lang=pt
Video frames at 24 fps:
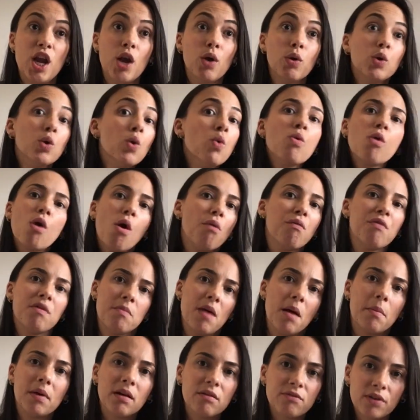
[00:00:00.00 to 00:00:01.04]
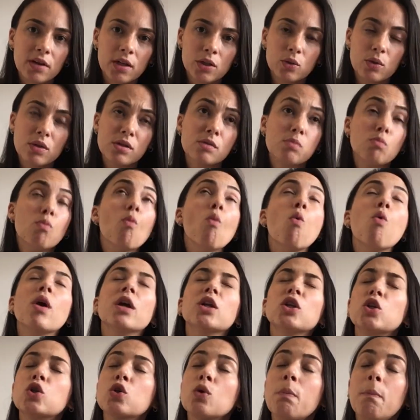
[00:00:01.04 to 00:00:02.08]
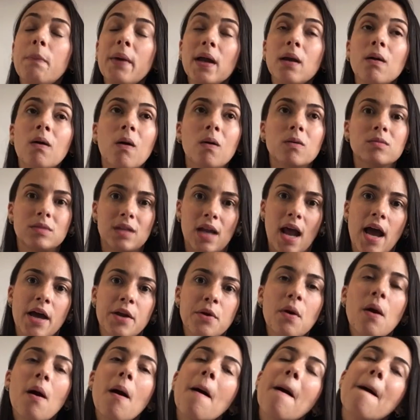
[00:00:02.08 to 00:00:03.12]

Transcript: Eu nunca ouvi minha mãe falando isso, muito pelo contrário.